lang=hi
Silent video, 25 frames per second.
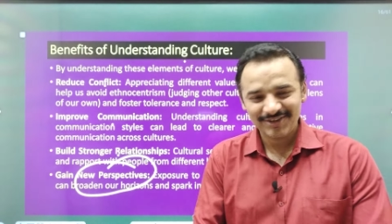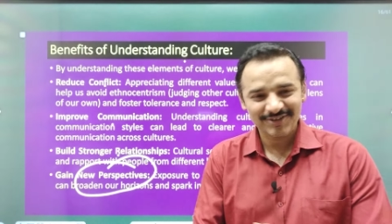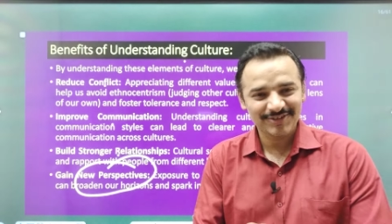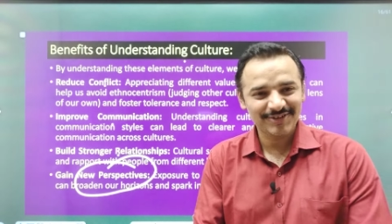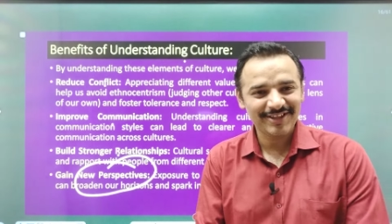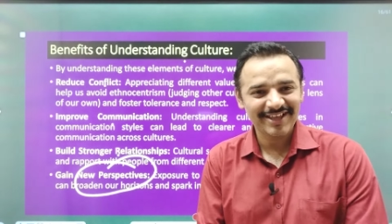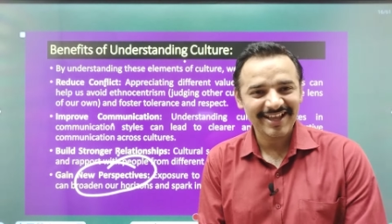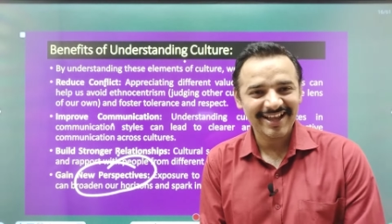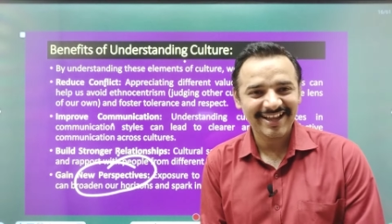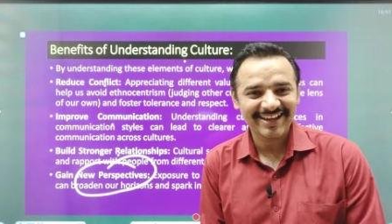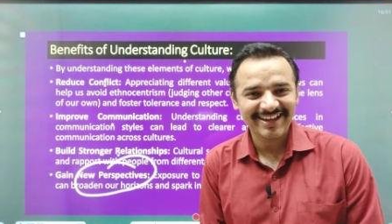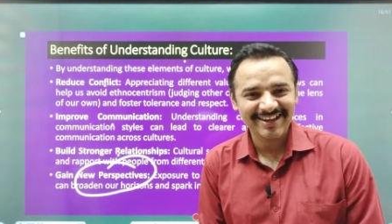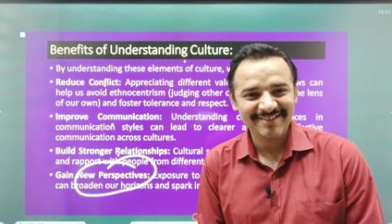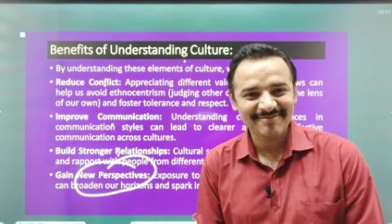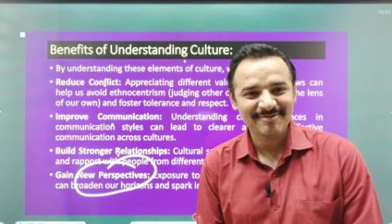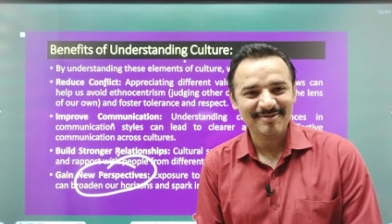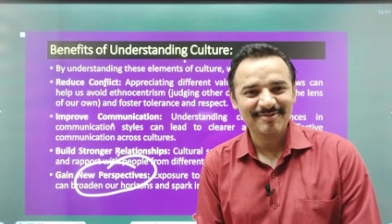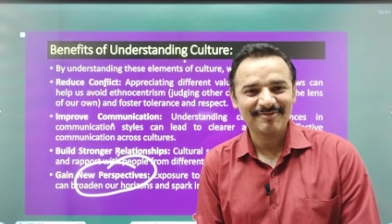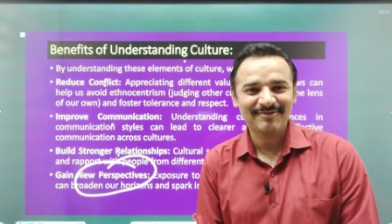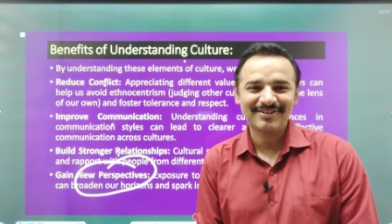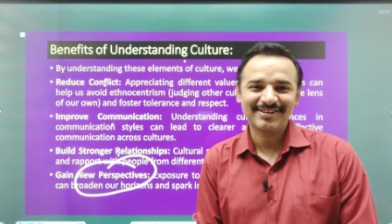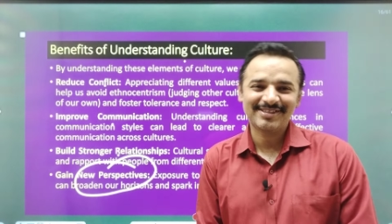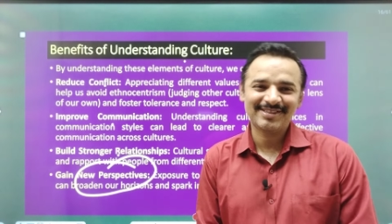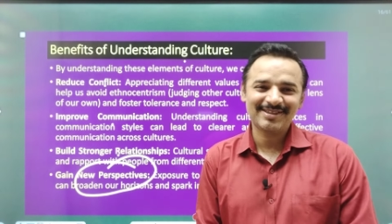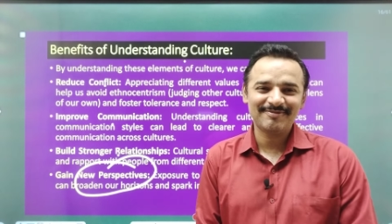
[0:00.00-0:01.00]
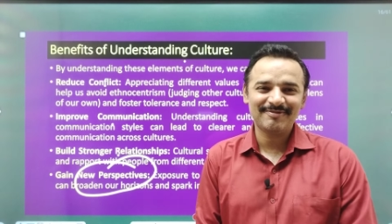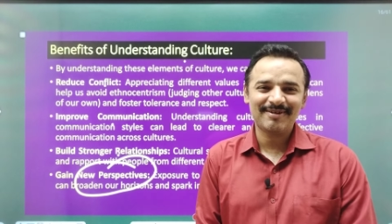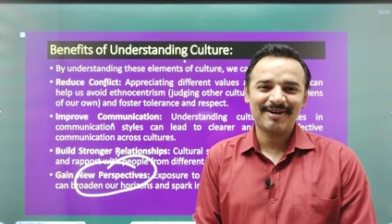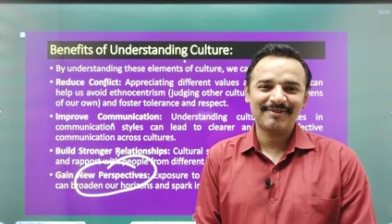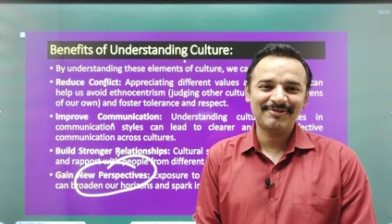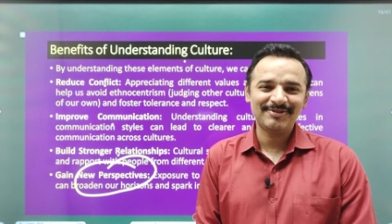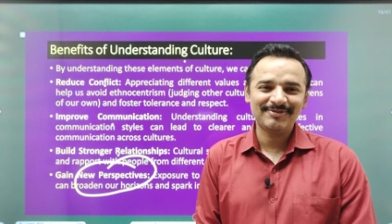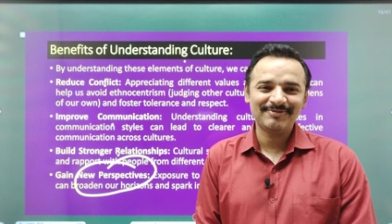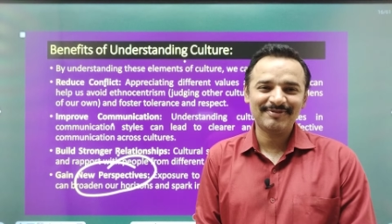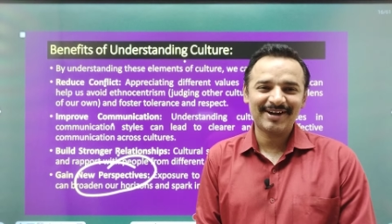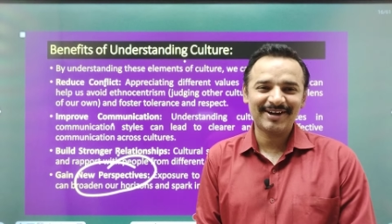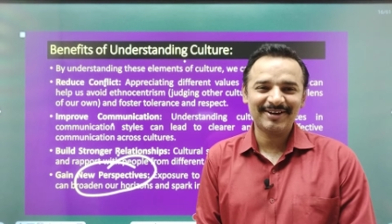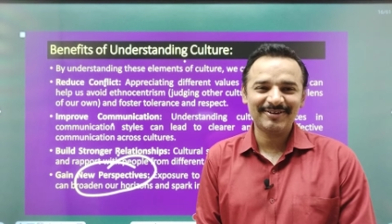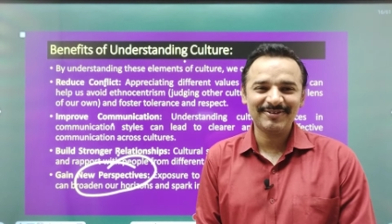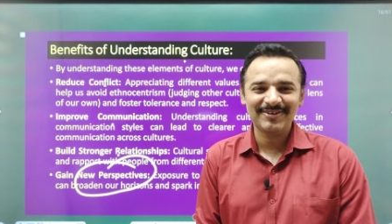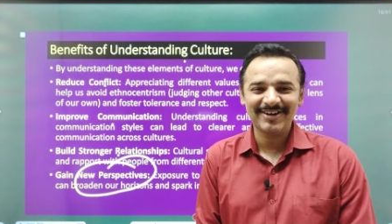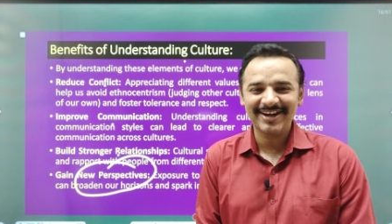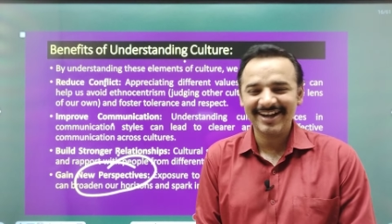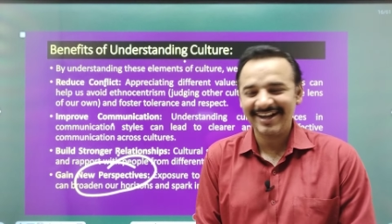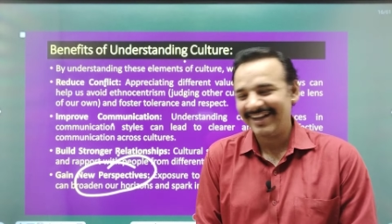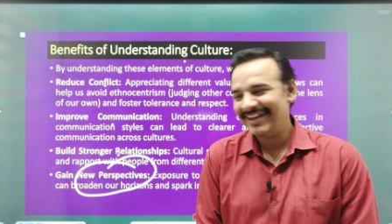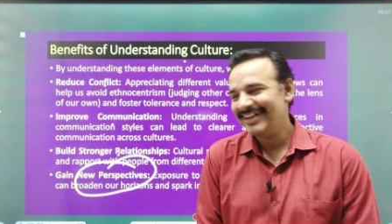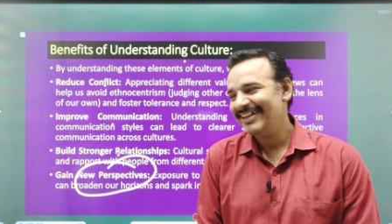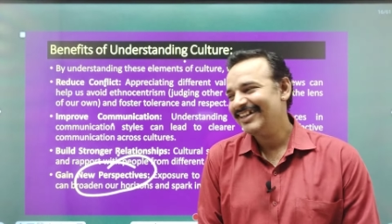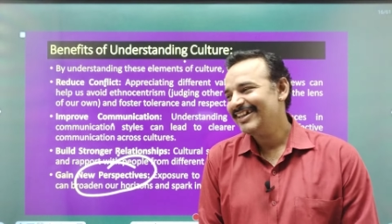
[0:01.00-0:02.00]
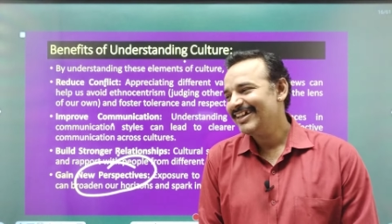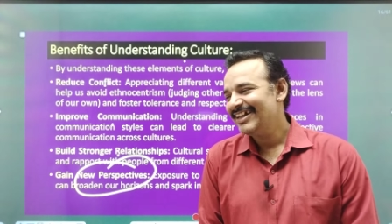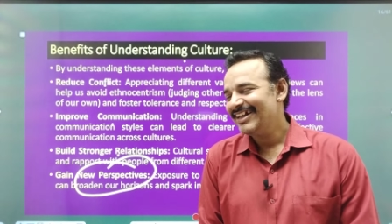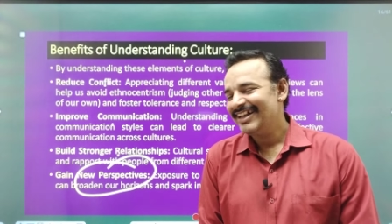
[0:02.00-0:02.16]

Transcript: गुड़िया के लिए मैं फिर से माफ़ी मांगूंगा